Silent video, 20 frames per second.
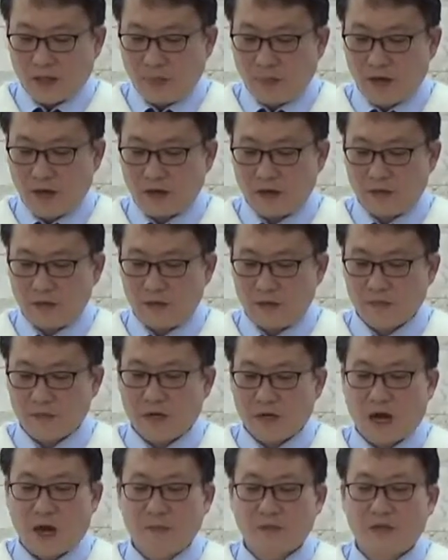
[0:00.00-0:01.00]
아,
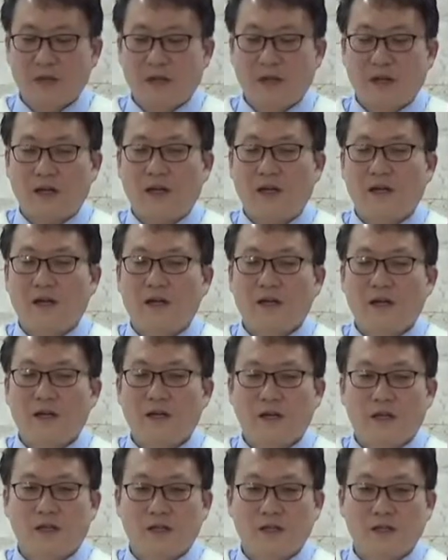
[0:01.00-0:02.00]
그만큼 감사가
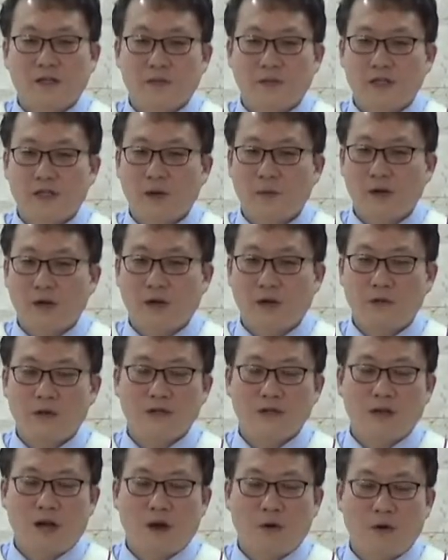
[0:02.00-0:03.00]

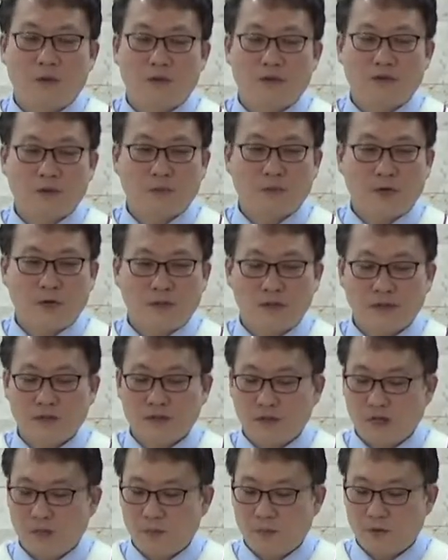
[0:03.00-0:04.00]
생활화되지 않고
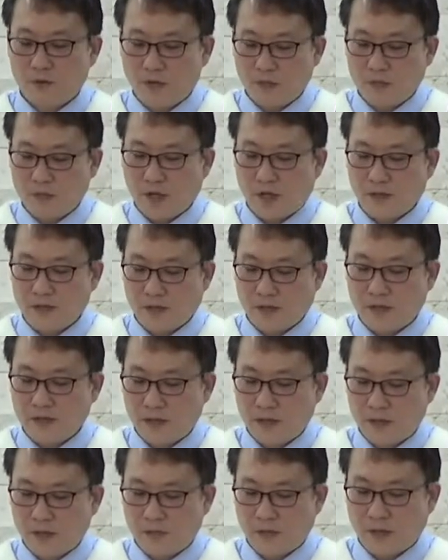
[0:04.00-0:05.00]
습관화되지 않으면 쉽지
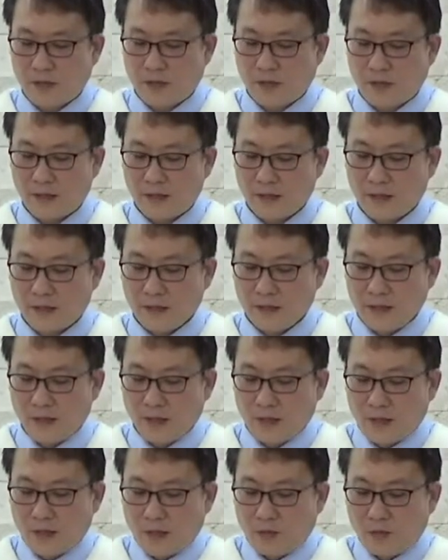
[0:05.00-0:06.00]
않다는 얘기입니다.
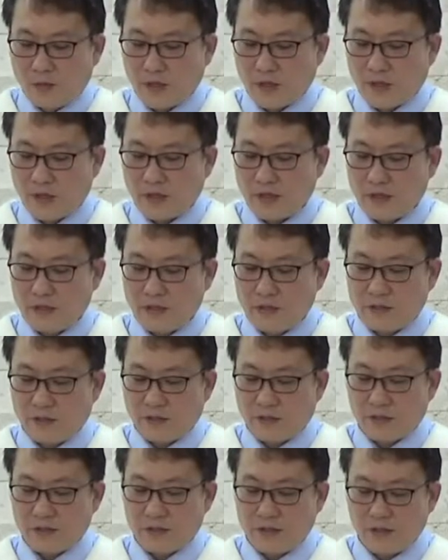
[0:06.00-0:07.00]
우리가
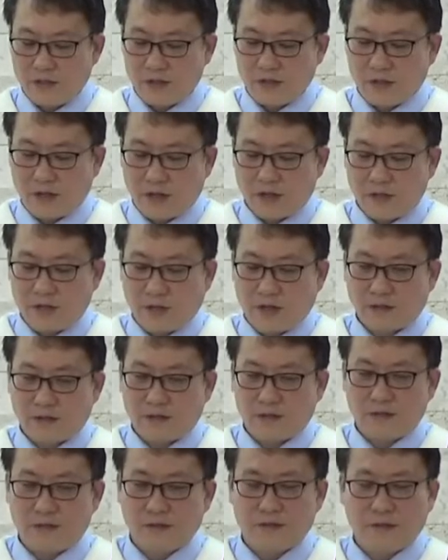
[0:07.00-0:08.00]
인정하든 인정하지
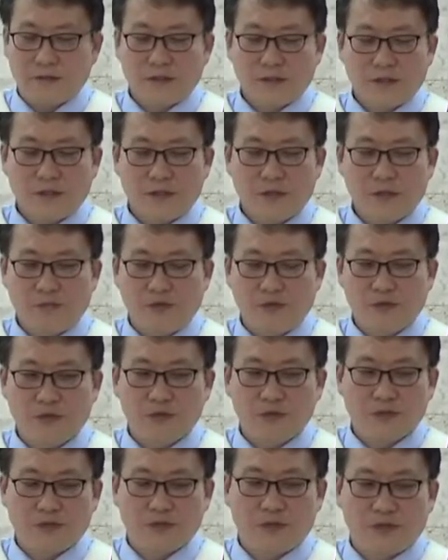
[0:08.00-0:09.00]
않든 이
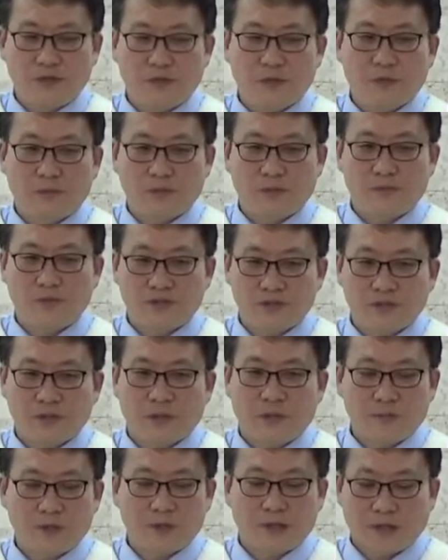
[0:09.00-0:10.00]
비율은 지금도
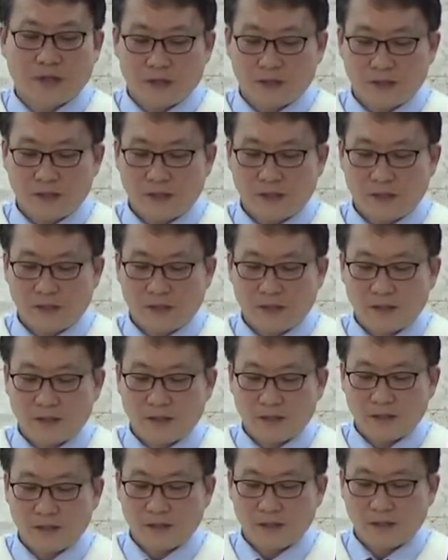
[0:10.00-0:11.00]
비슷합니다. 아,
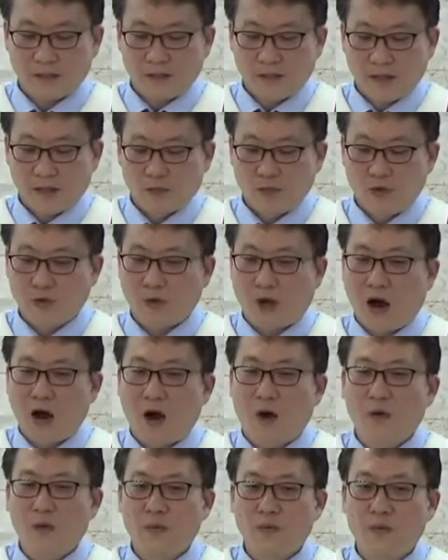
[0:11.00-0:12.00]
우리도
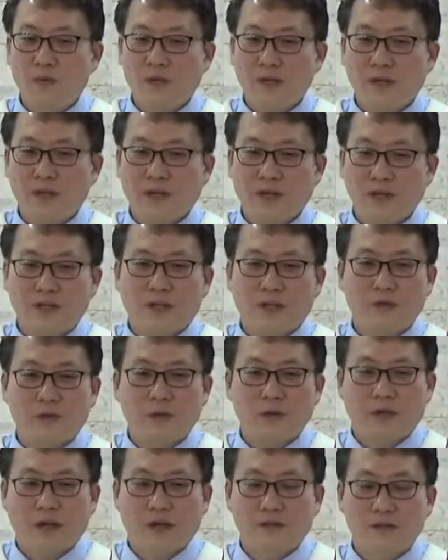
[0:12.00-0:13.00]
아홉 명에
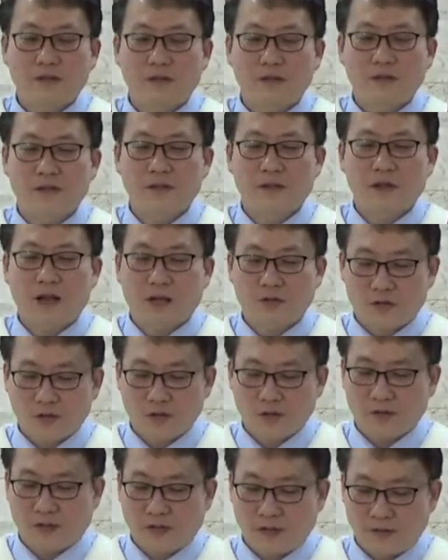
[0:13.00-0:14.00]
해당될 가능성이
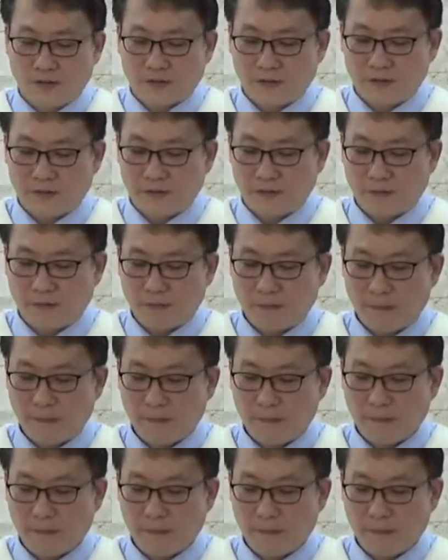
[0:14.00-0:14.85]
아주 크다는 거예요.